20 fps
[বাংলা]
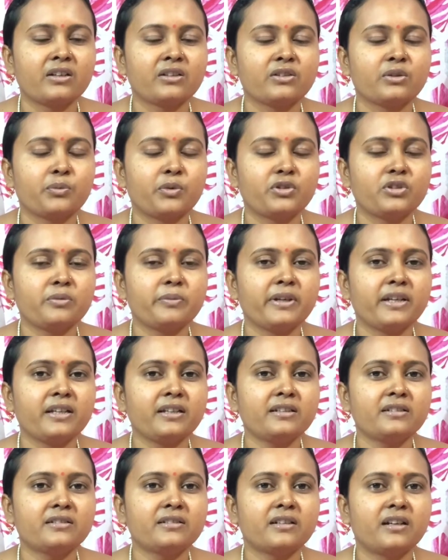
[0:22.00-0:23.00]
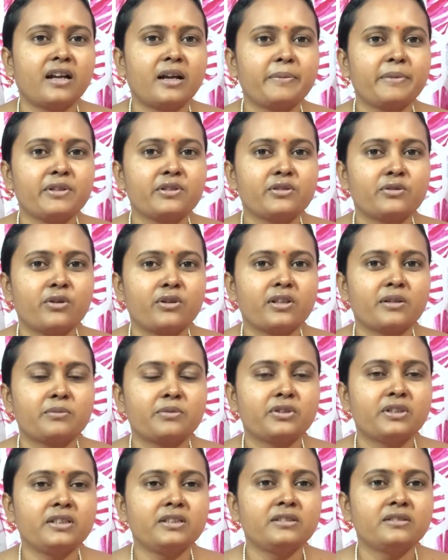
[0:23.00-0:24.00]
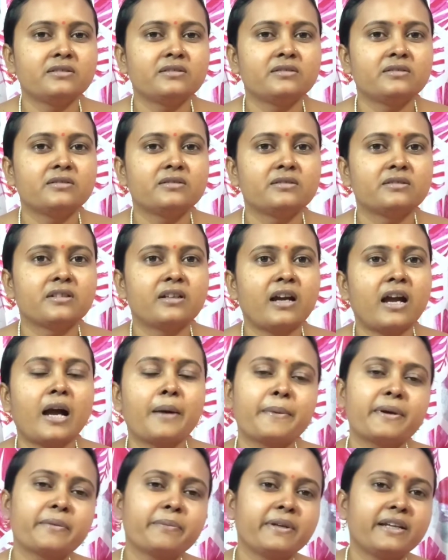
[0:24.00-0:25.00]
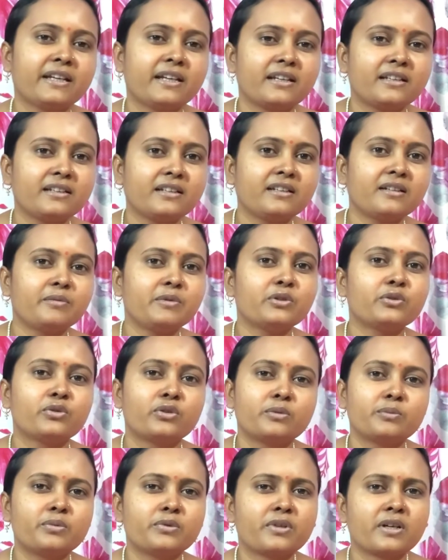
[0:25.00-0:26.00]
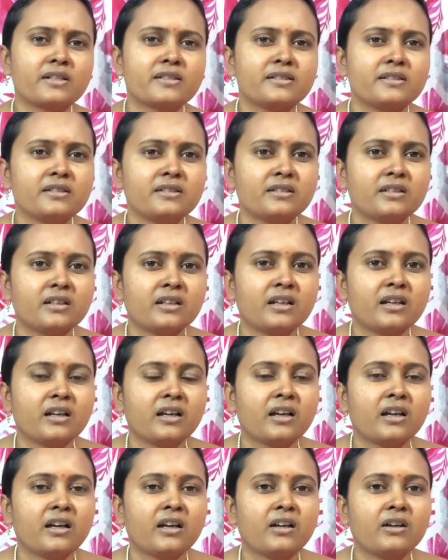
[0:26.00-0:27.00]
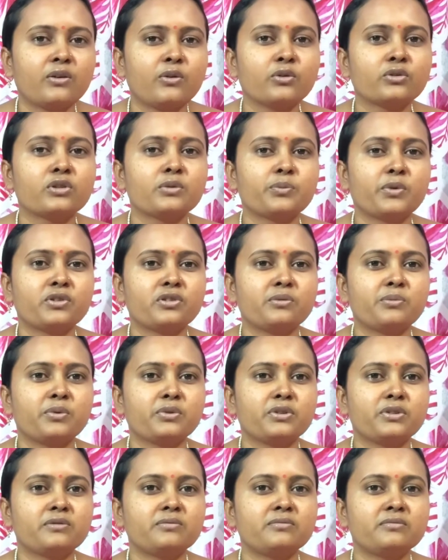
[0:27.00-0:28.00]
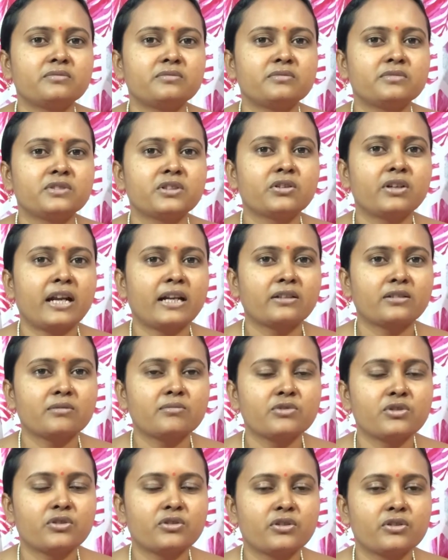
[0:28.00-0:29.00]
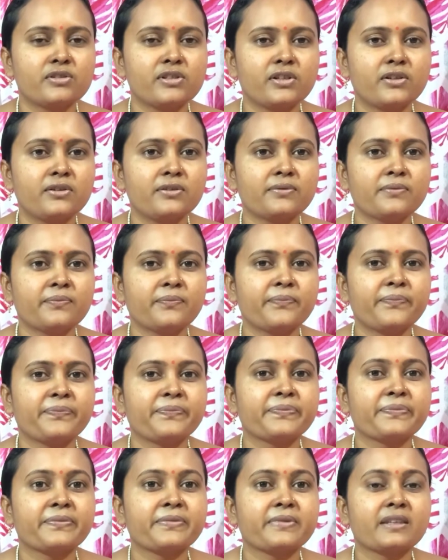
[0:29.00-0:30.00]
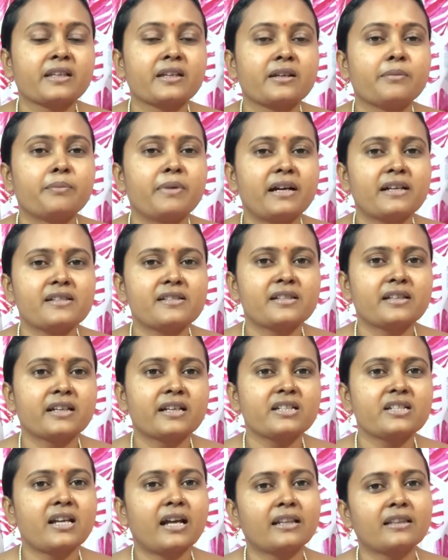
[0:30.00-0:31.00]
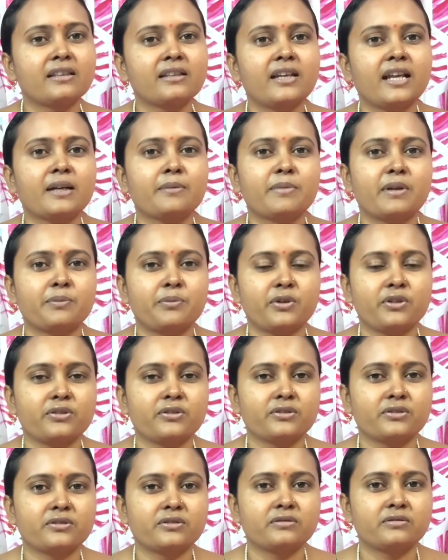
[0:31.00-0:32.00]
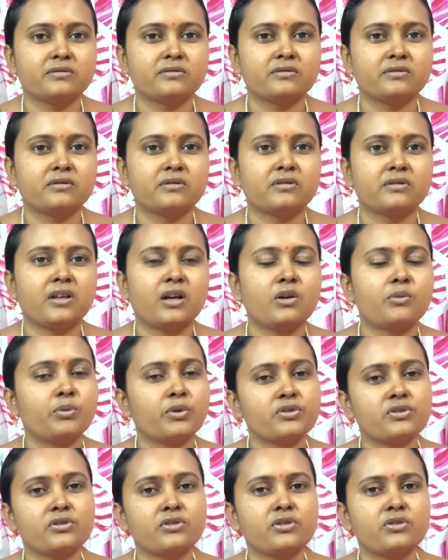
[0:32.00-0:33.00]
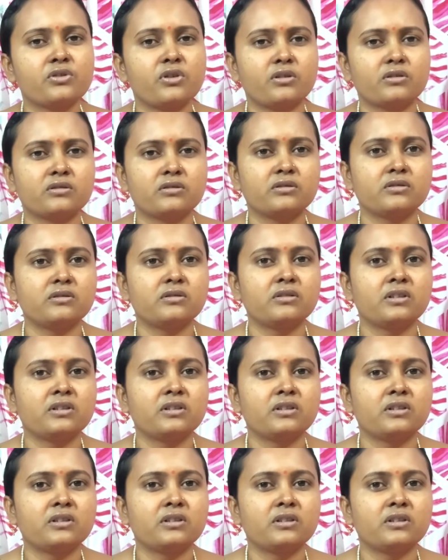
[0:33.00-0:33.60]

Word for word: তো প্রথমে আমি একটু কথা বলি আমার মেয়েকে নিয়ে আমি খুব ভুগেছি ও তো প্রথম প্রথম যখন একদম ছোট্ট ছিল পাঁচ থেকে সাত দিনে একবার পটি হতো তাও প্রচণ্ড শক্ত